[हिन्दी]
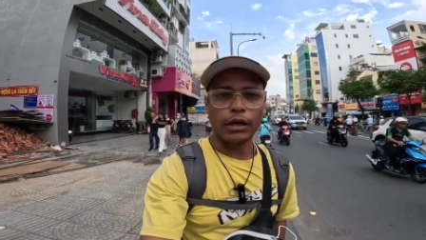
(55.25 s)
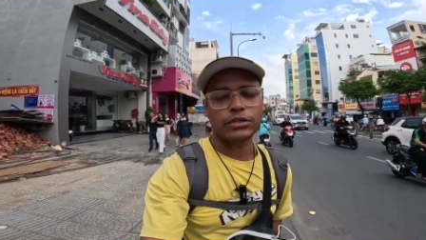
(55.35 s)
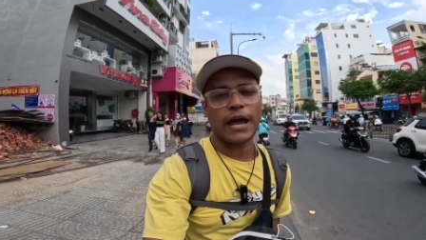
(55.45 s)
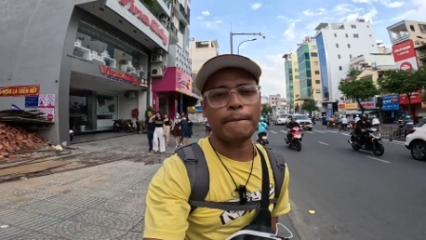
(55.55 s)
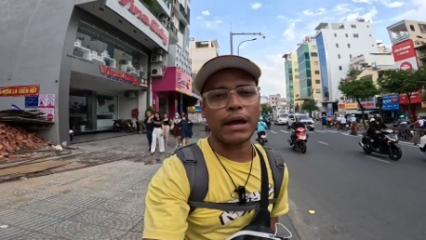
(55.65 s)

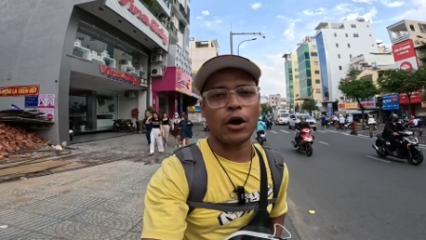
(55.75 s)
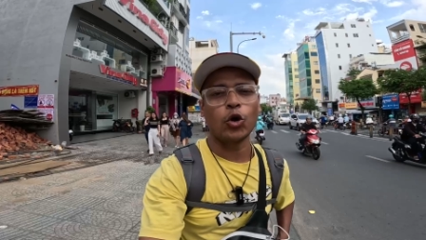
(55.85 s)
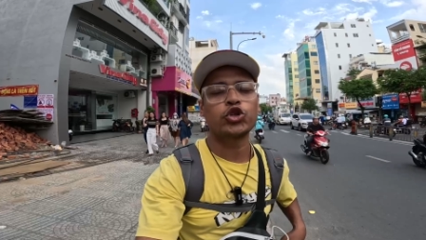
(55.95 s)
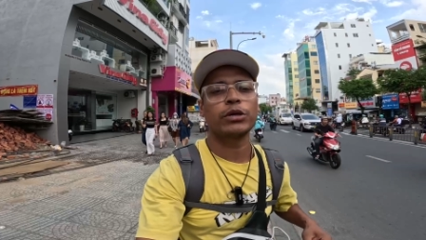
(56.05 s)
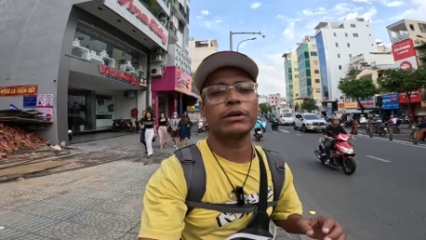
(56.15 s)
इस टाइम मैं
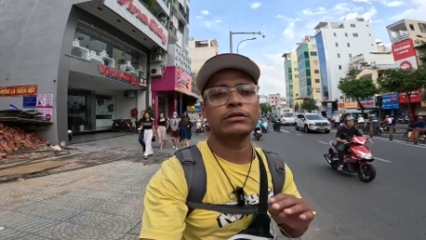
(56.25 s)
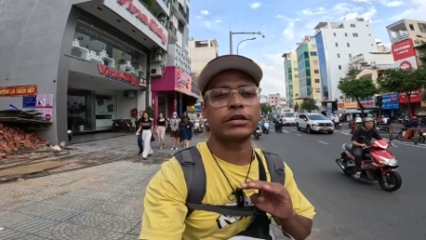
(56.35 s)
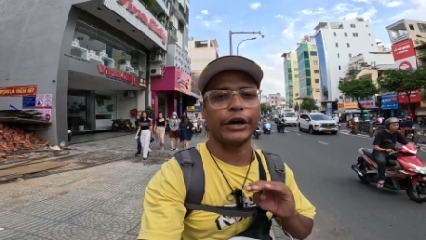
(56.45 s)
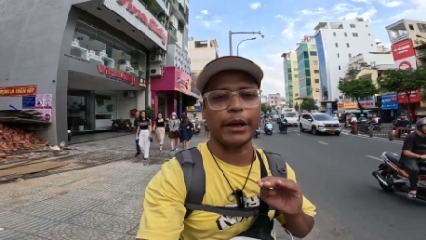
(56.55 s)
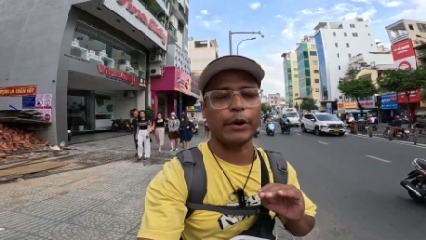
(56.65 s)
होचीमन
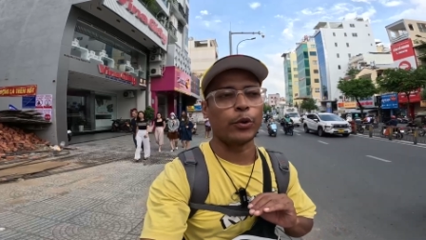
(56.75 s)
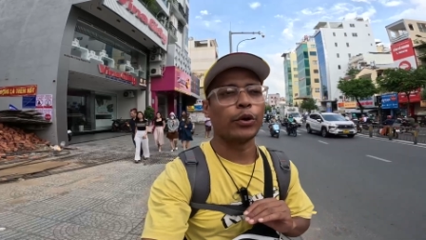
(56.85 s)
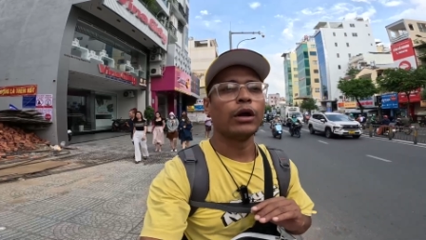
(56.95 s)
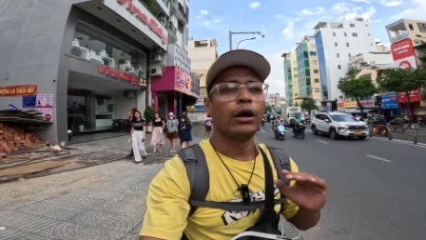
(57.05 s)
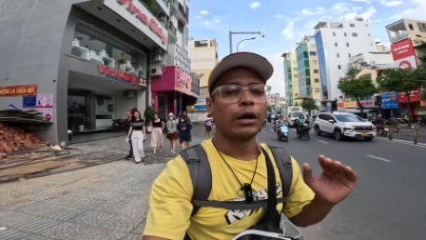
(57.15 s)
सिटी में हूँ
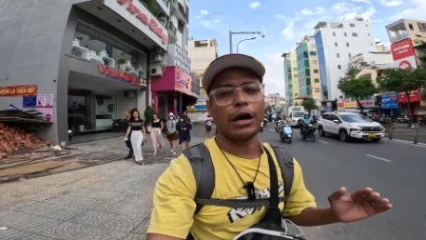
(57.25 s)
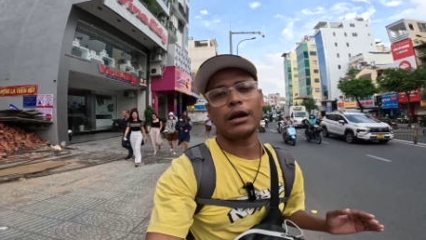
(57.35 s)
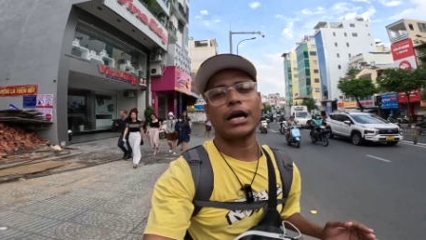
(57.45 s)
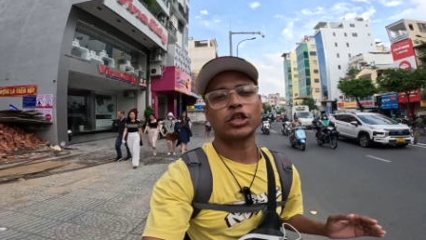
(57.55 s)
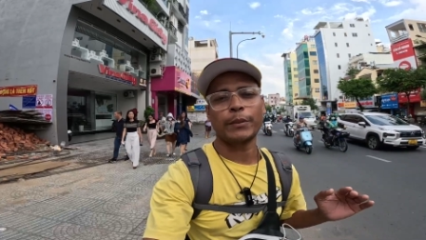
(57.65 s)

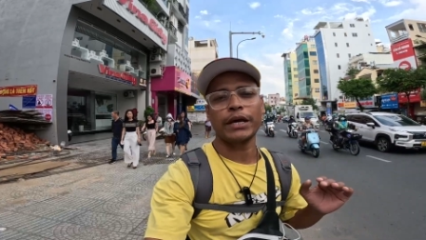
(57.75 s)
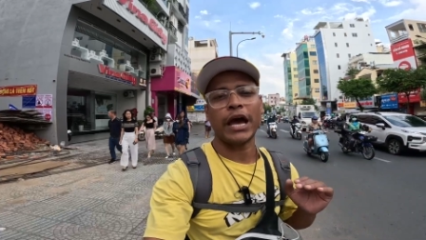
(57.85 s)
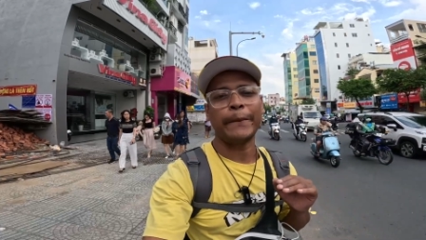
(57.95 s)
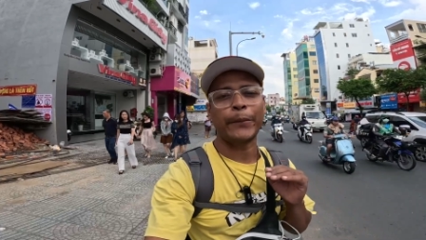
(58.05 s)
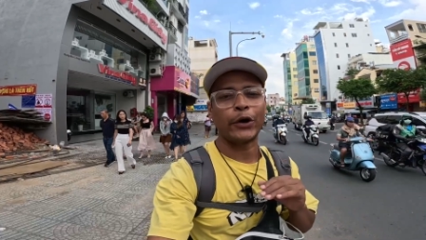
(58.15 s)
कल रात को मैं
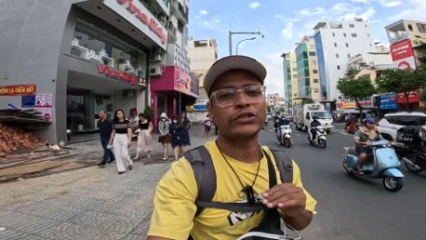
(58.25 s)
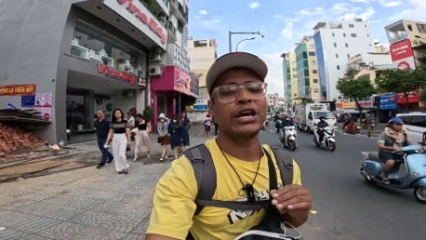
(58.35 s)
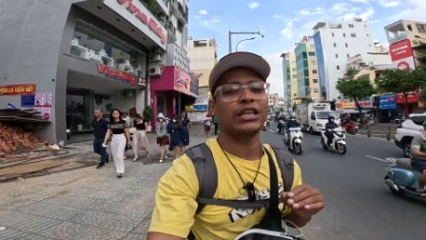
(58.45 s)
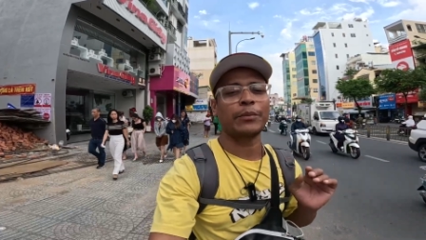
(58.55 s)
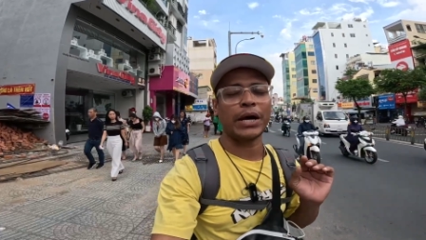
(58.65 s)
यहाँ पहुँच
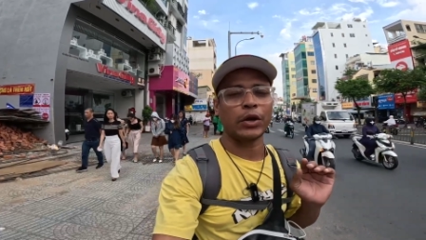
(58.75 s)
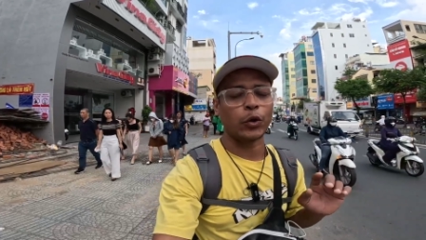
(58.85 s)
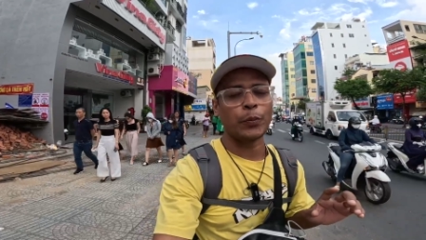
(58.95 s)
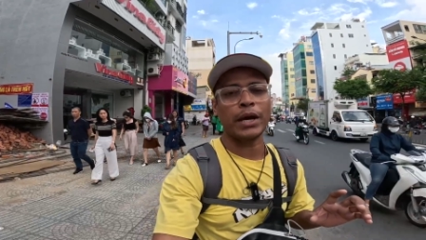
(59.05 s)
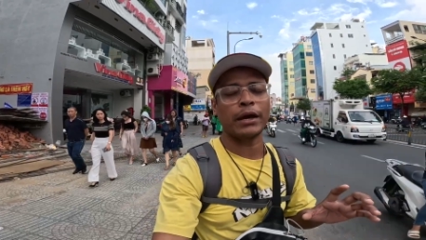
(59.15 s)
गया था भाई
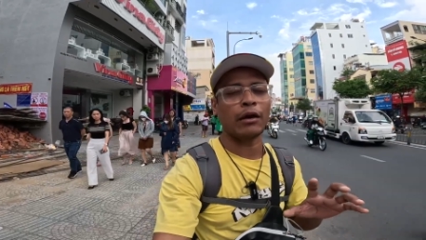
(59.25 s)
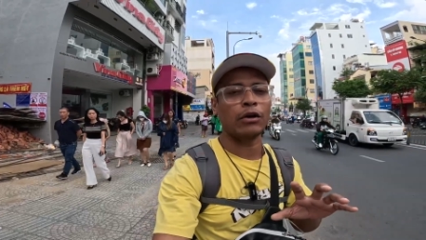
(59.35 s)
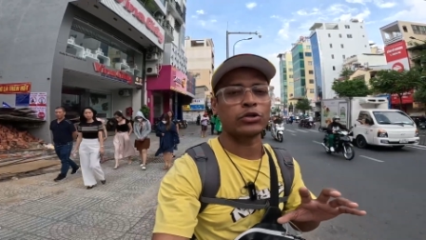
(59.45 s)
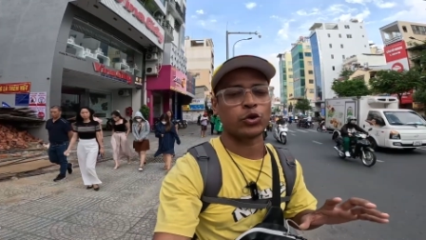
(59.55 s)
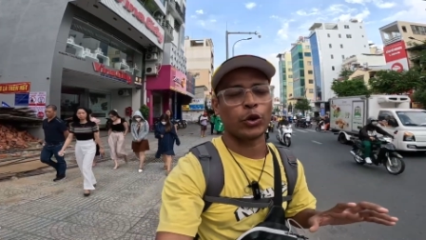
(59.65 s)
रूम में गया
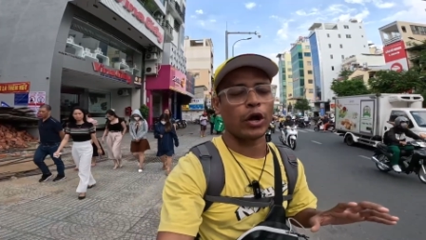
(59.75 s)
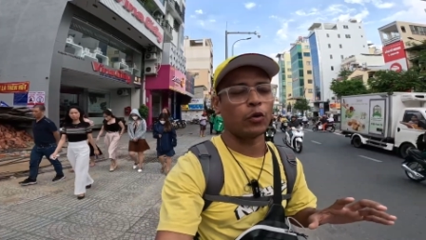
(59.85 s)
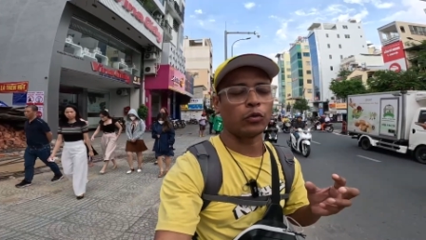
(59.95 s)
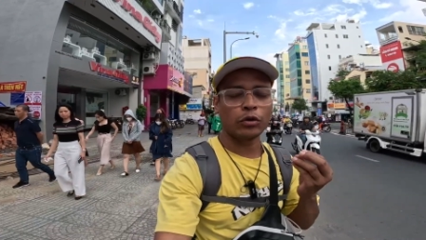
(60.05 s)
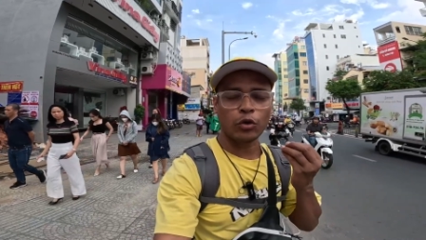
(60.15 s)
हूँ और सोया
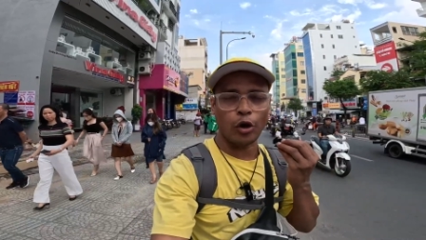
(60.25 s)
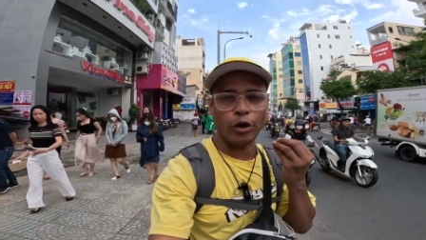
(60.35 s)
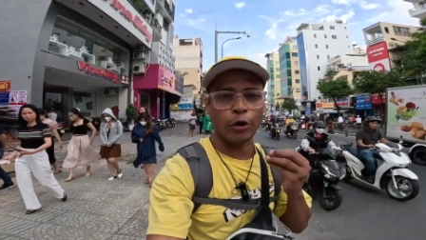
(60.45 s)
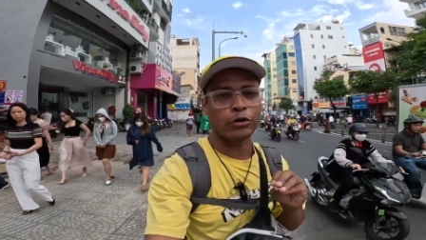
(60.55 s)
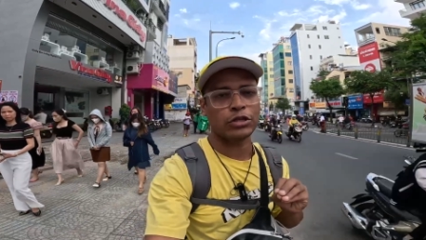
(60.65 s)
हूँ
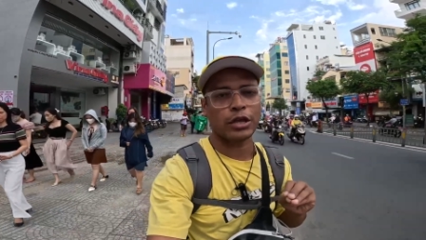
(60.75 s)
कोई होश